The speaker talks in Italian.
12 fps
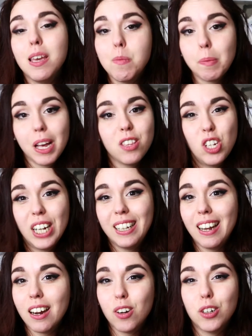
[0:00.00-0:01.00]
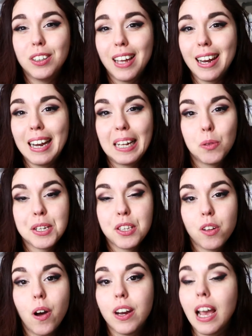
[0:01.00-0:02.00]
Immagina di raccontare la tua
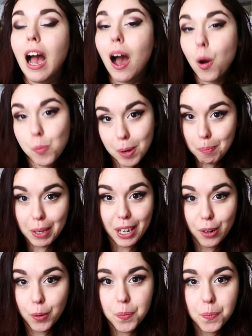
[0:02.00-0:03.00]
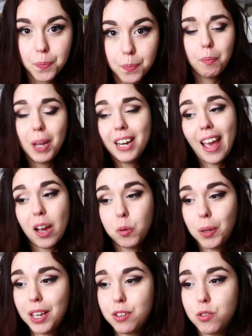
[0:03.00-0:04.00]
storia a un bambino. Perché
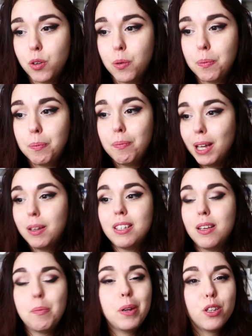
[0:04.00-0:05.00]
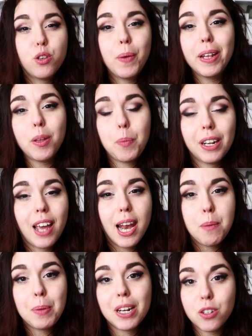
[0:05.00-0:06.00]
questo? Beh, semplicemente perché
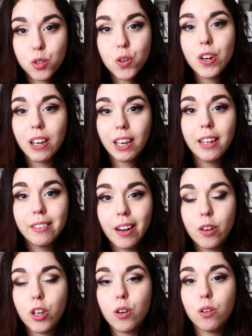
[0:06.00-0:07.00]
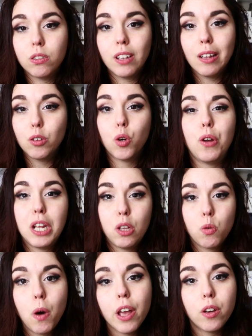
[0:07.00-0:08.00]
le persone che entrano in contatto con i
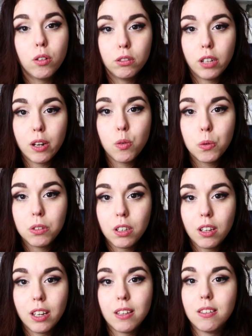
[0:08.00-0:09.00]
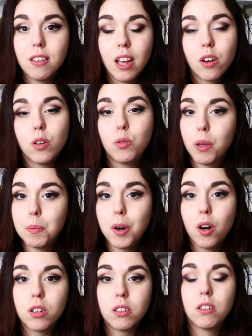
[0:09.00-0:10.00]
tuoi contenuti, che siano i tuoi
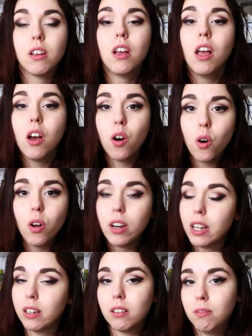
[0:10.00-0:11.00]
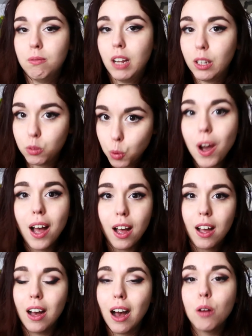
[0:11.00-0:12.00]
post o le, la tua
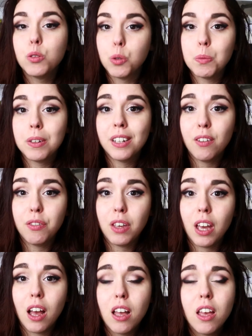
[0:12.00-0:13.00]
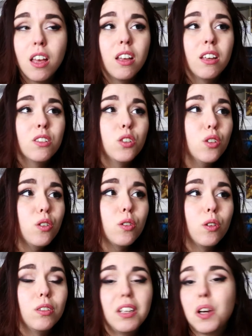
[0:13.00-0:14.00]
eh, autobiografia,
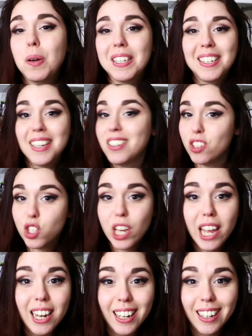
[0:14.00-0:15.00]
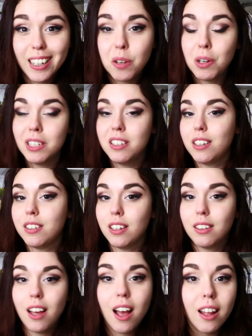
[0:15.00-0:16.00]
sono di qualsiasi genere, di qualsiasi
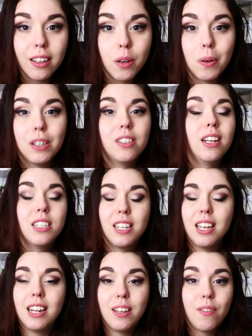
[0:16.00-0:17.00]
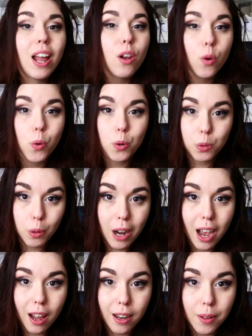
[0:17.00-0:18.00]
età, di qualsiasi livello
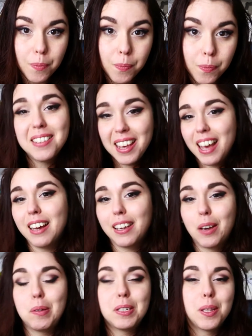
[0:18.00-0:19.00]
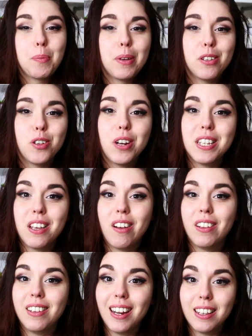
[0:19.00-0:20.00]
culturale. Sia che queste persone siano
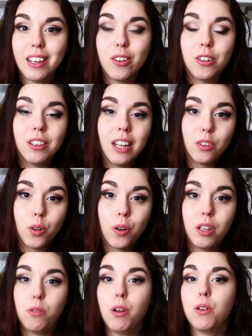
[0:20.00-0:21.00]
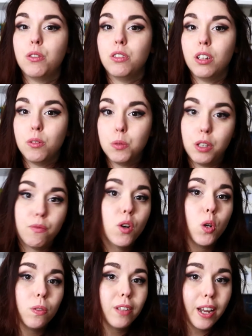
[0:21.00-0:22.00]
entrate in contatto con i tuoi contenuti
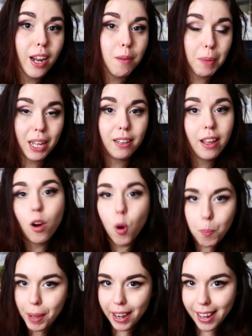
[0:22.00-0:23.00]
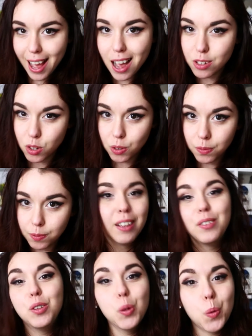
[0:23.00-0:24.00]
volontariamente o per caso.
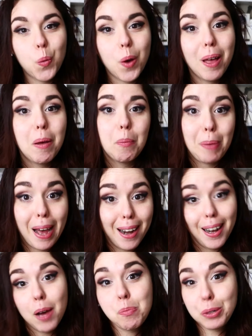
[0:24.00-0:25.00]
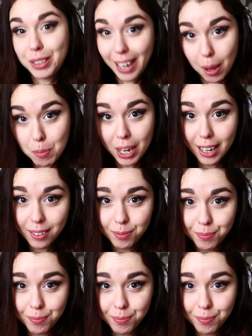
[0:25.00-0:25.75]
Dunque, parla potabile.